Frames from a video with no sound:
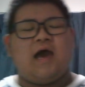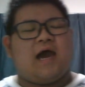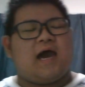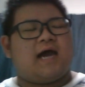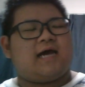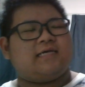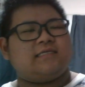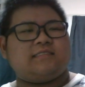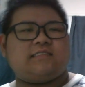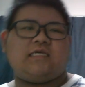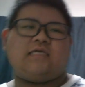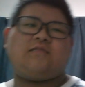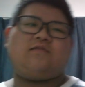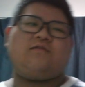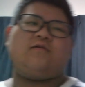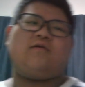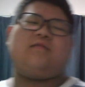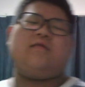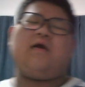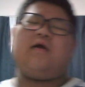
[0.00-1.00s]
反省っ
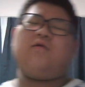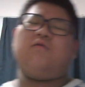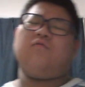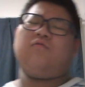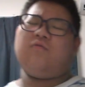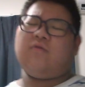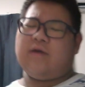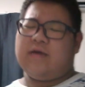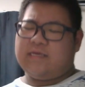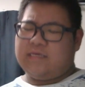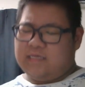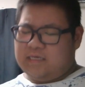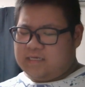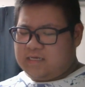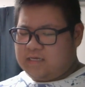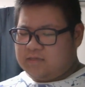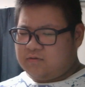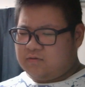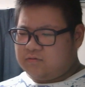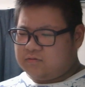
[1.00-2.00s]
ていうかね、あ、ここはいい
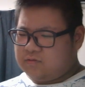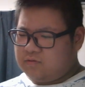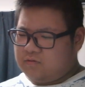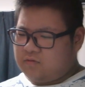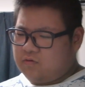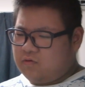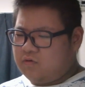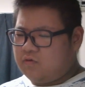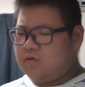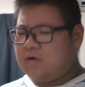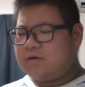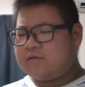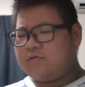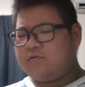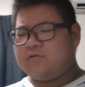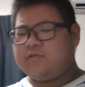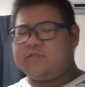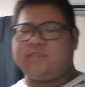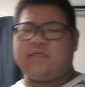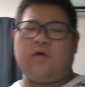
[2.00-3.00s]
けど、その、ここは
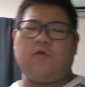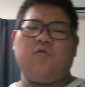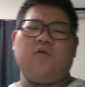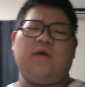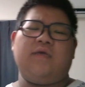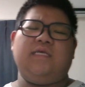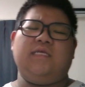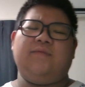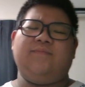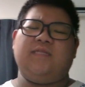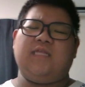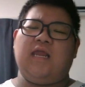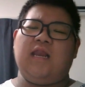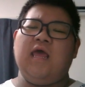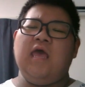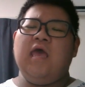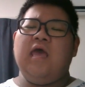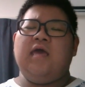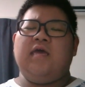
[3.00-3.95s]
こうした方がいいみたいな。